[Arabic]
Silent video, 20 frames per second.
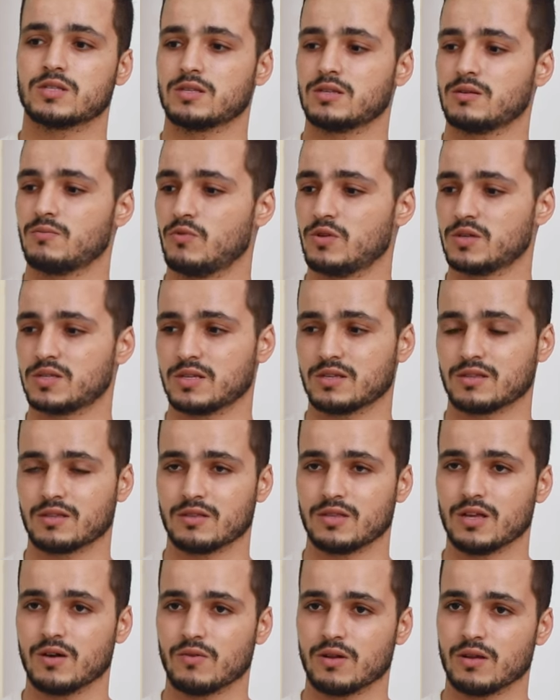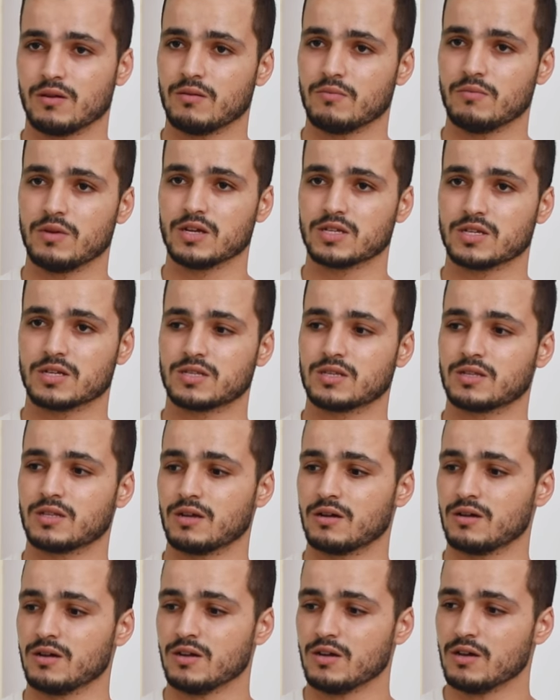مؤسسات الدوله
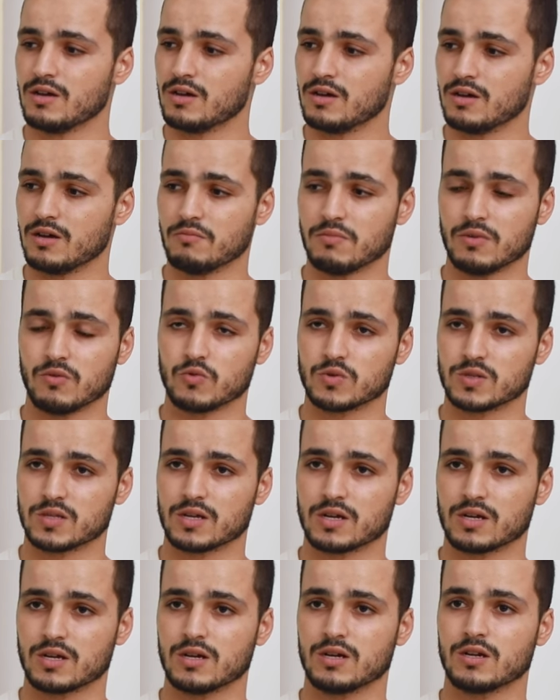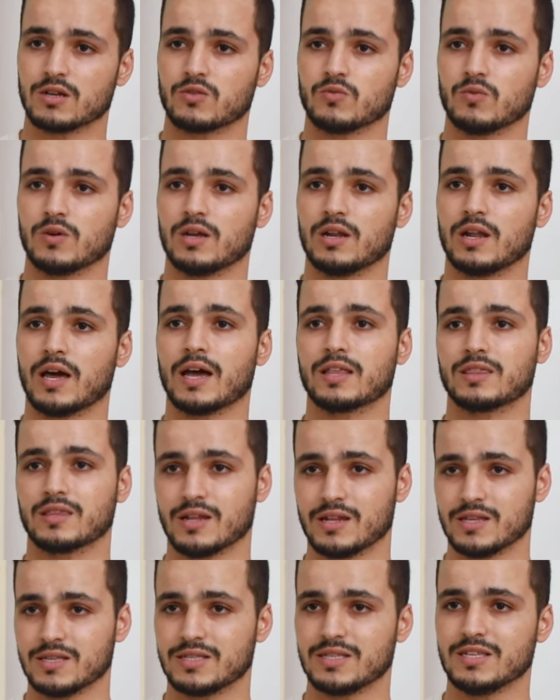باجهزتها اما وزارات والا حتى
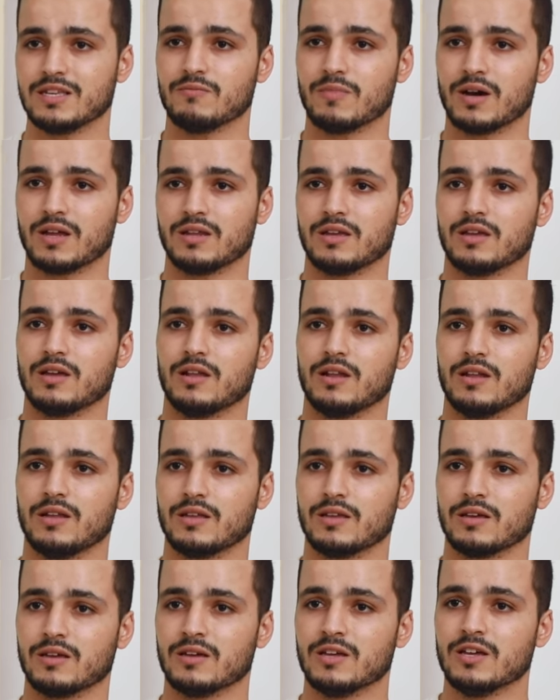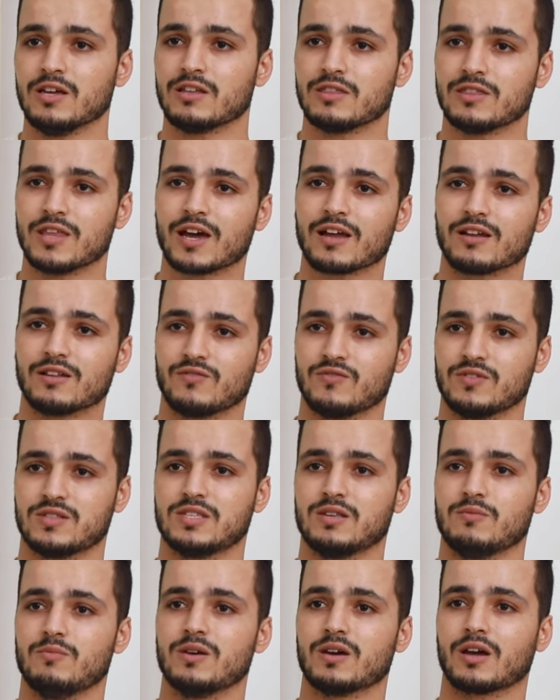ليزي معناها اللي دخلت في
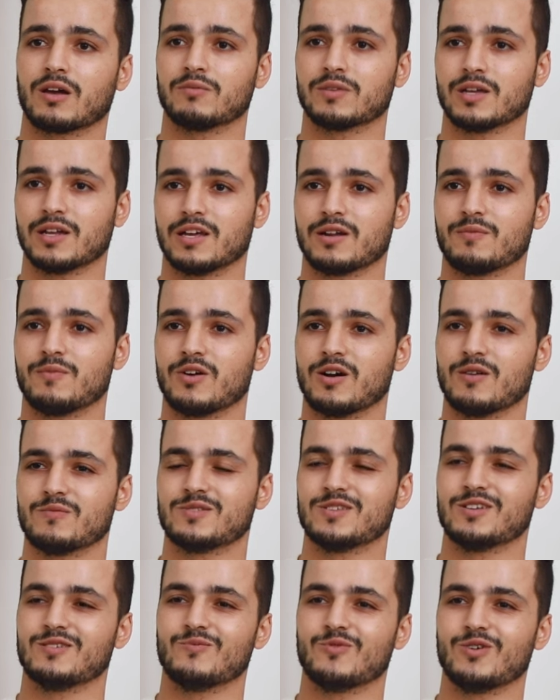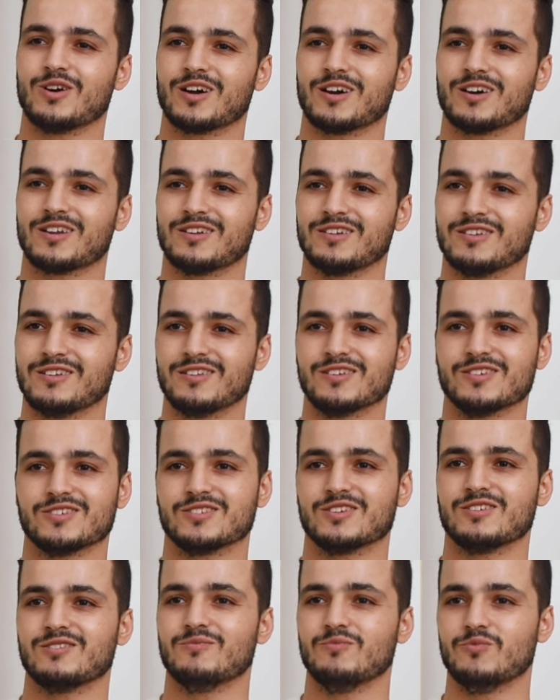السباق نتاع 54 مؤخرا الى
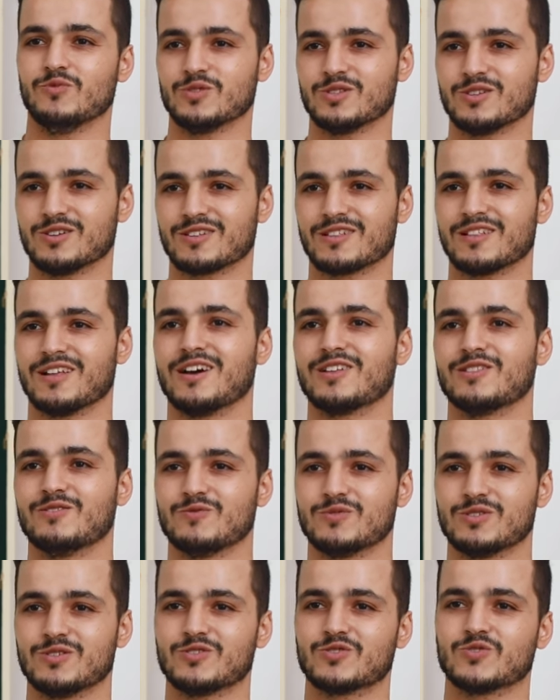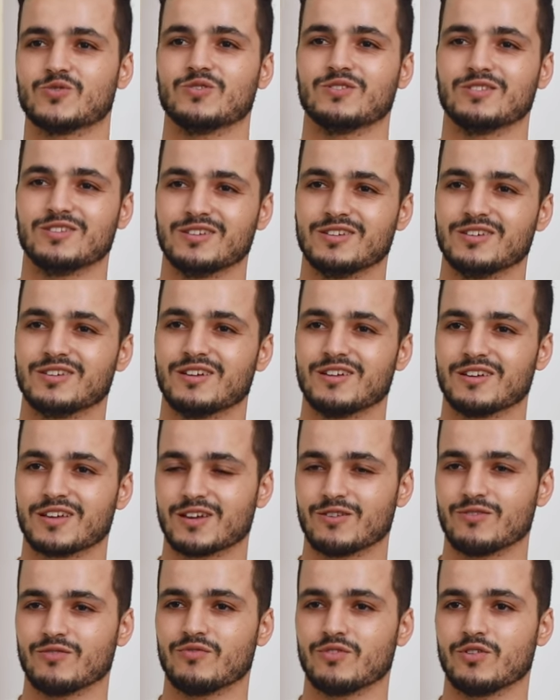جانب وزيره العدل وزير الشؤون الدينيه اللي
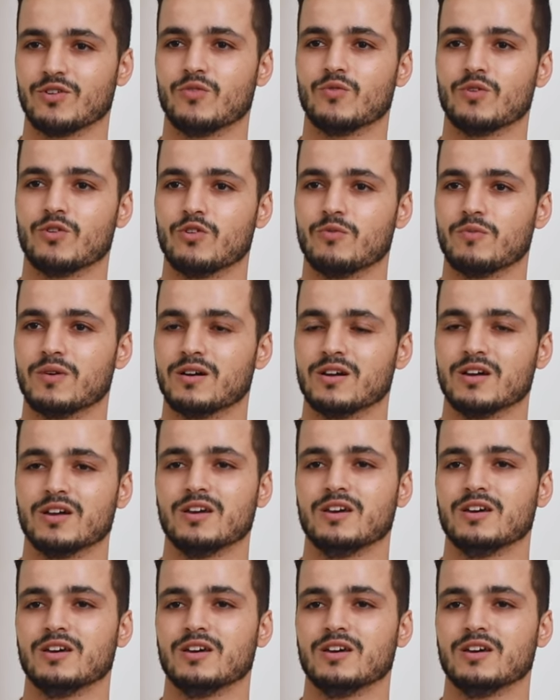كانوا في الاول هما